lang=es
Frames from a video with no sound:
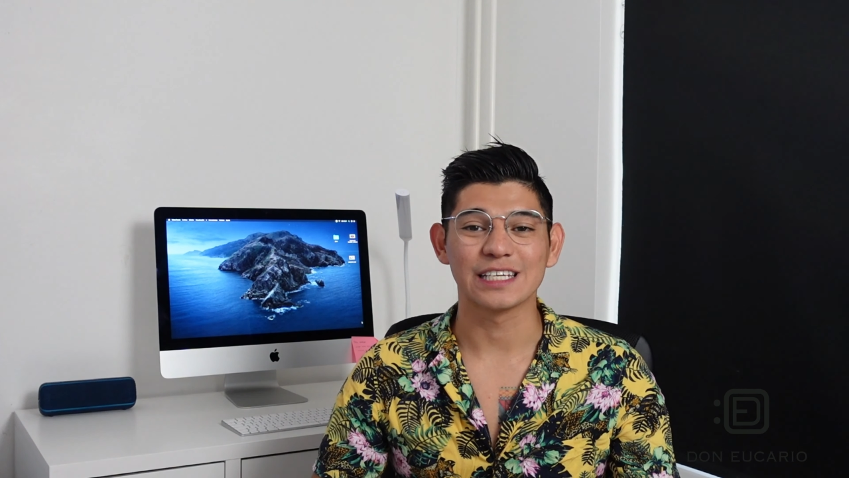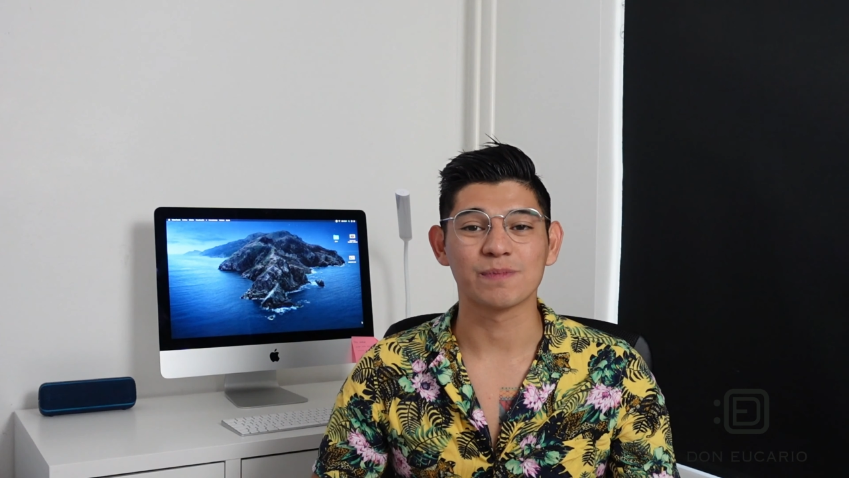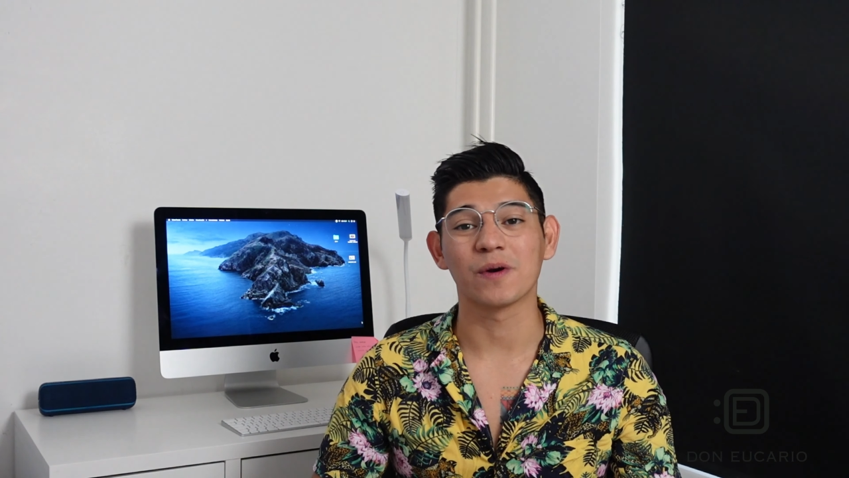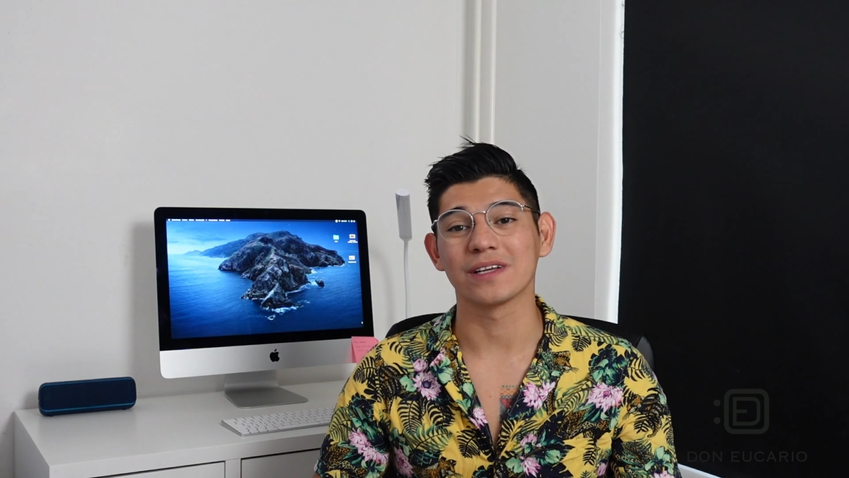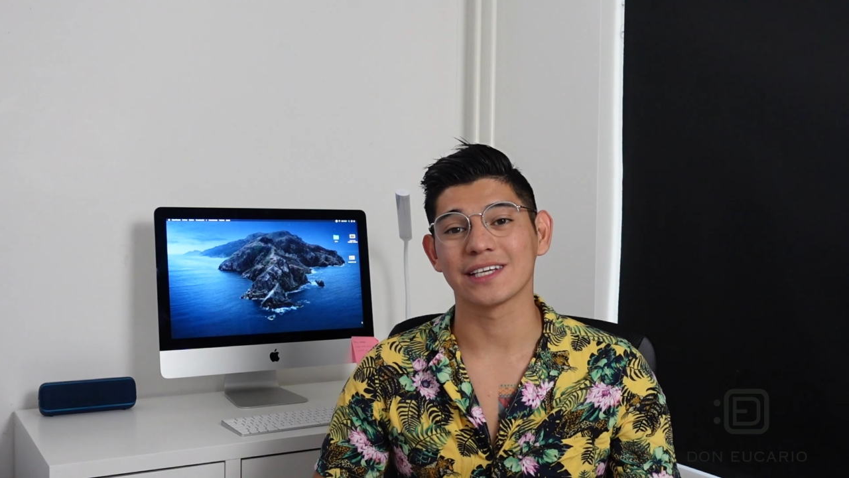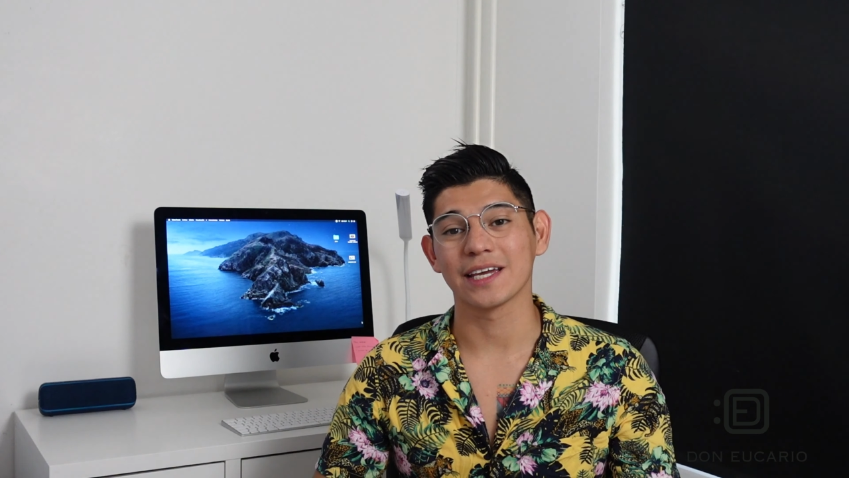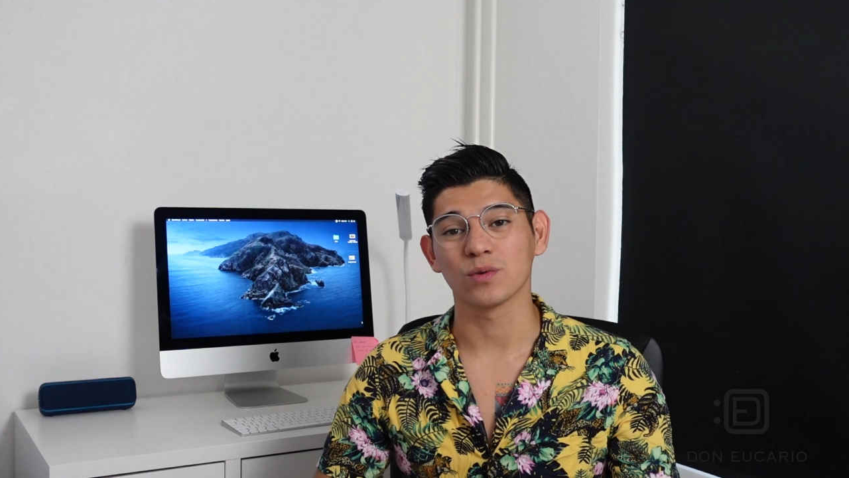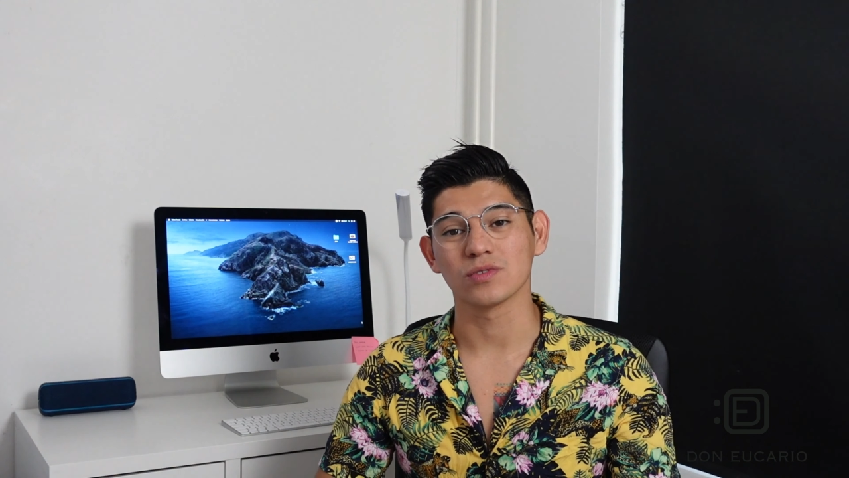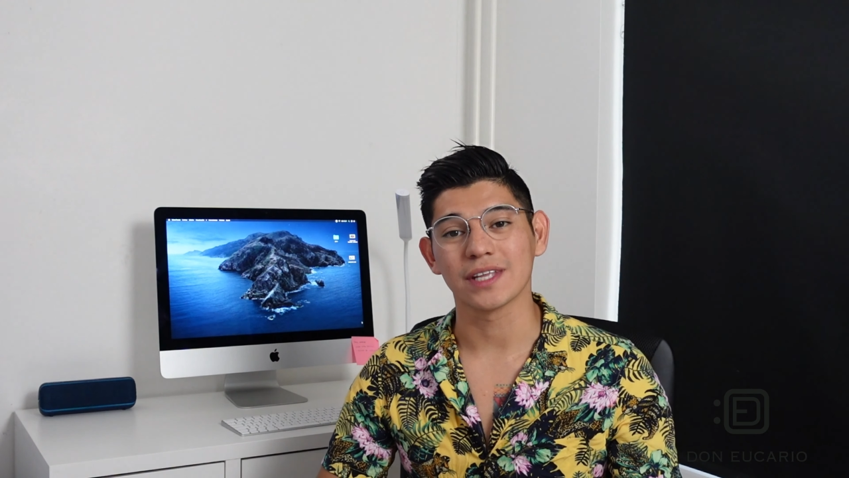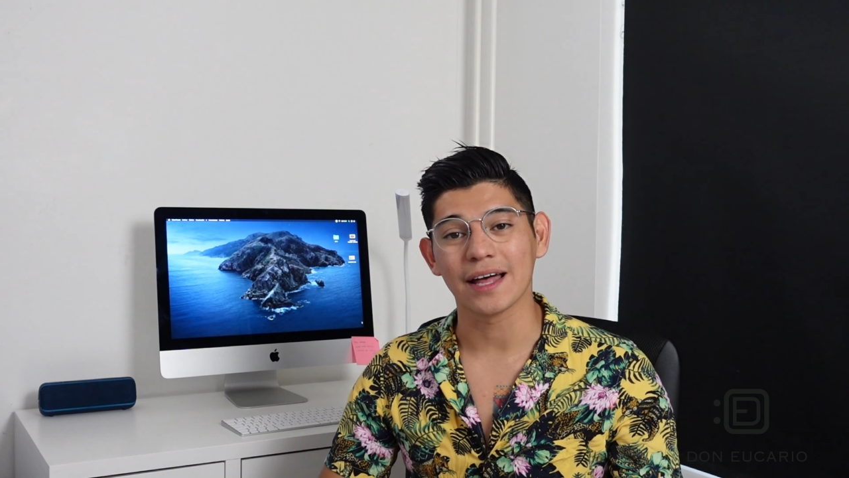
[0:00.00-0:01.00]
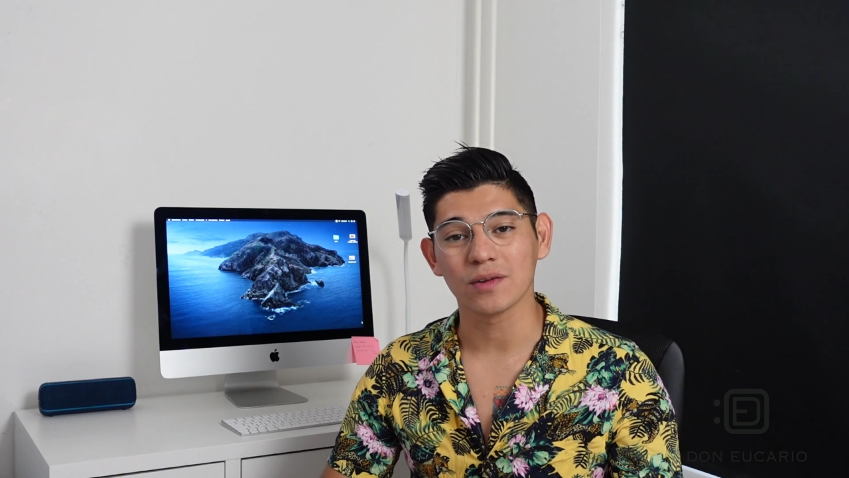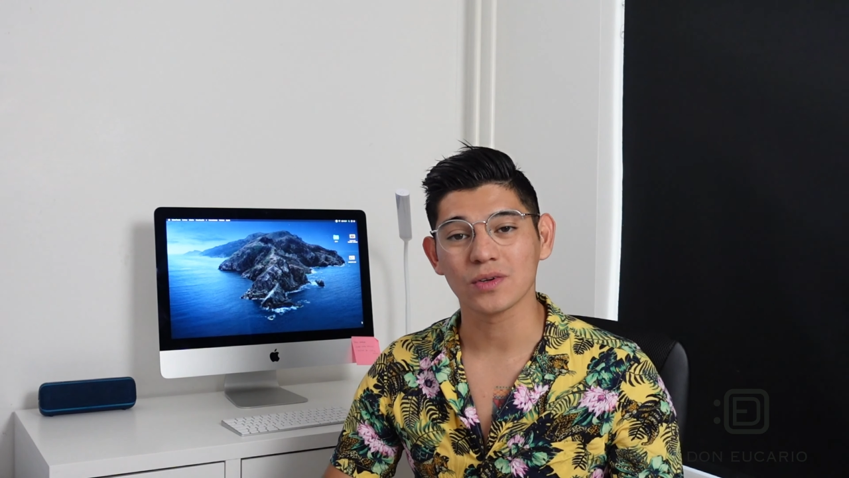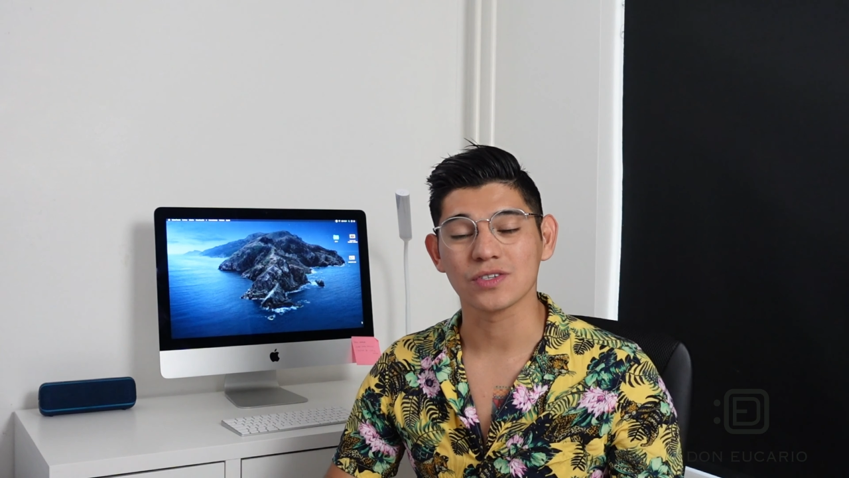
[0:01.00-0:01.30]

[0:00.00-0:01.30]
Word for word: Espero les haya gustado.